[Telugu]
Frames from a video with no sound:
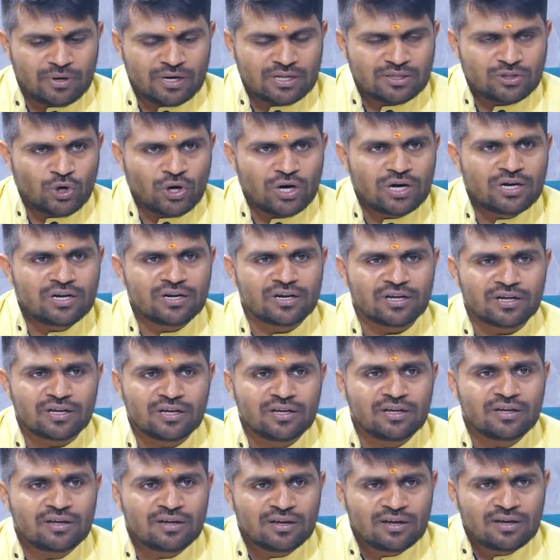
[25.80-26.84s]
మన థాట్ని
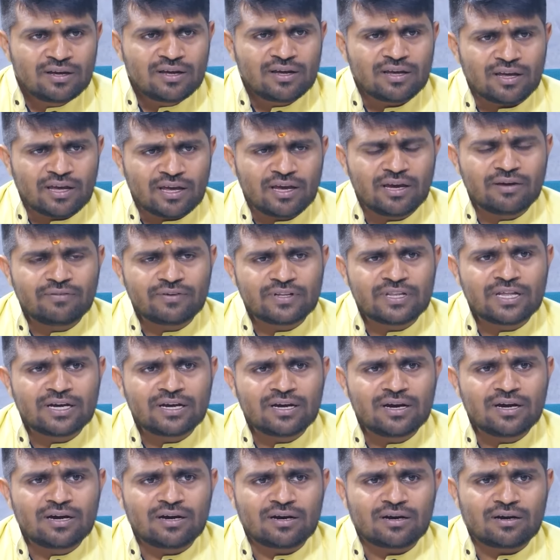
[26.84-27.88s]
ఏ
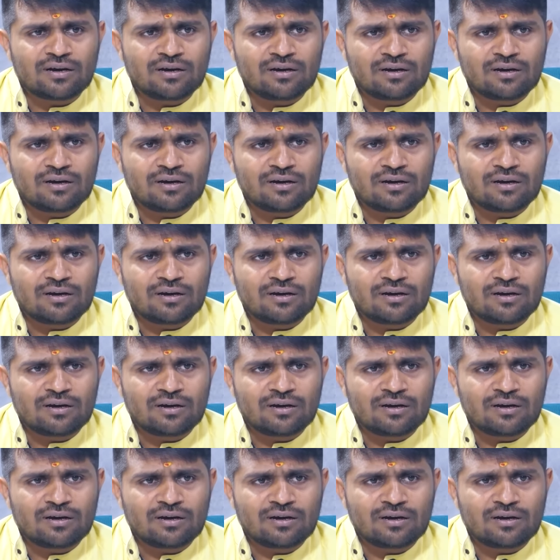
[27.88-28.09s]
విధంగా